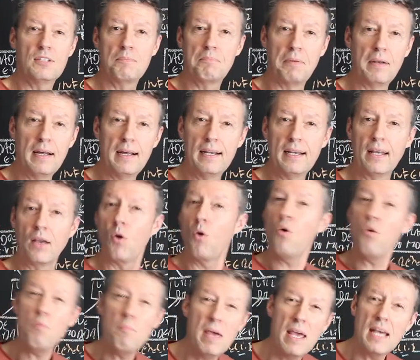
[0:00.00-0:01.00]
deep learning,
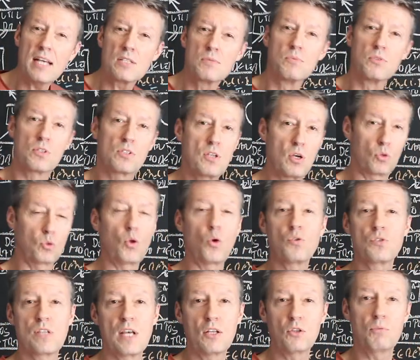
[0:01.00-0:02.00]
ou mesmo se eu estou
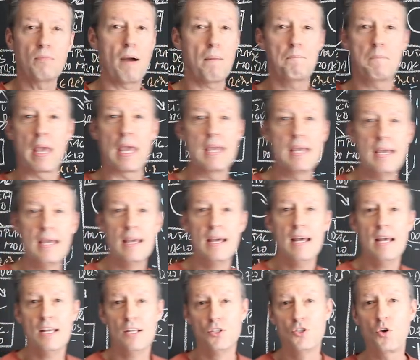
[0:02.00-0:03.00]
usando uma API
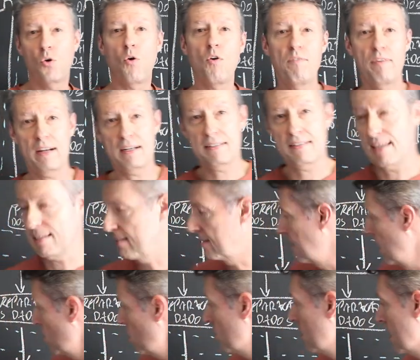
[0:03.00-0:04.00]
de
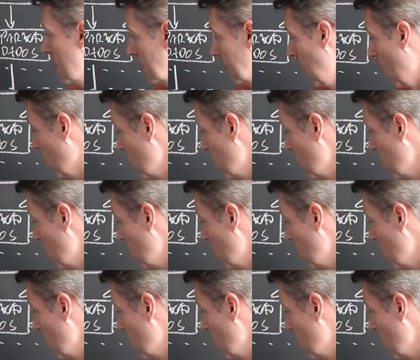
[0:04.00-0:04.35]
conversação, tá,